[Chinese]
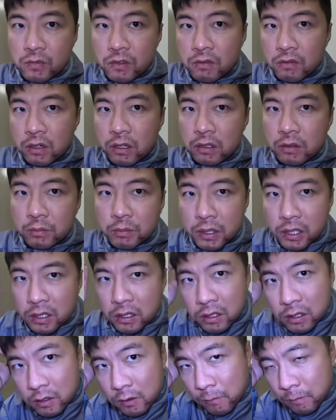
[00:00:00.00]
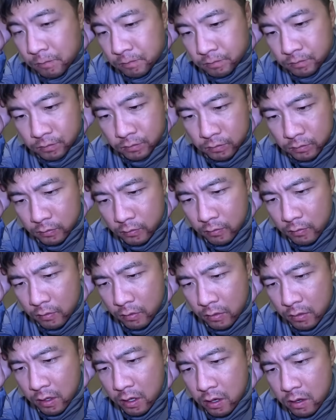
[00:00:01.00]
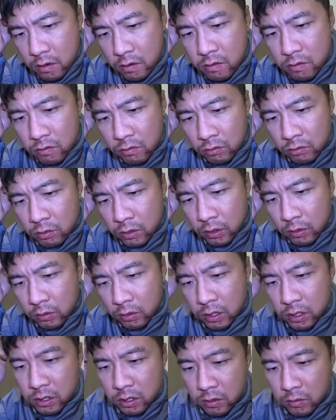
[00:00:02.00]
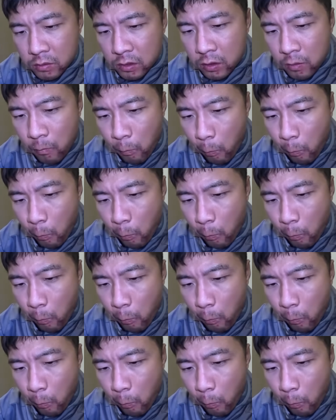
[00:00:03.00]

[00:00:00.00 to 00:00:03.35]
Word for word: 反正办下来五百多块钱嘛。